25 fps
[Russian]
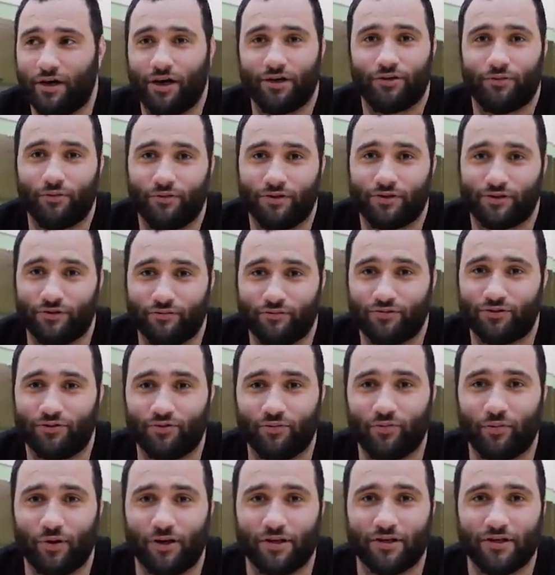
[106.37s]
готовиться и
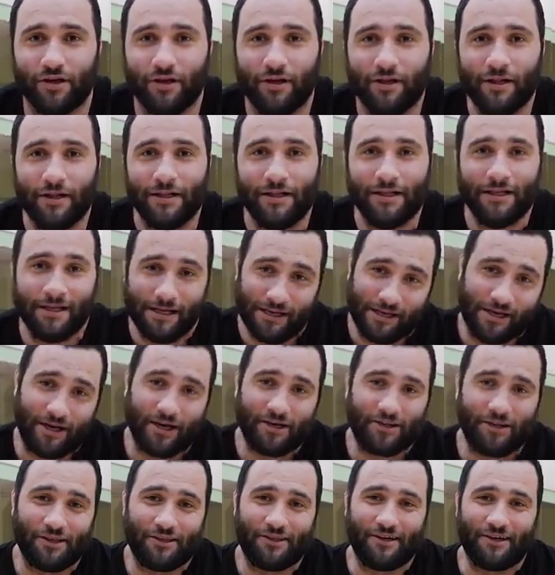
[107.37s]
выступать.
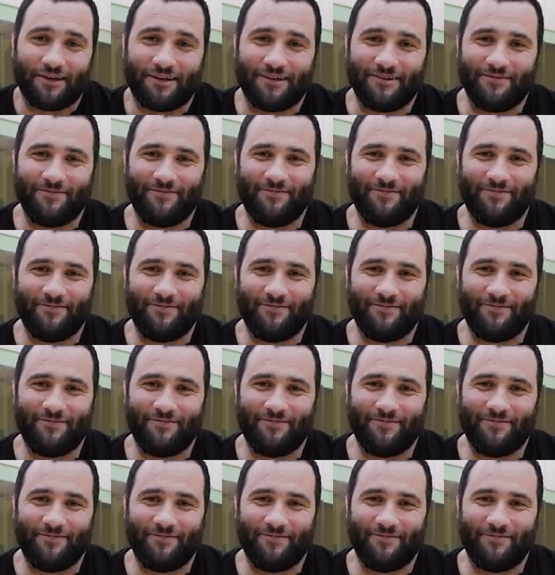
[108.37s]
Как-то так.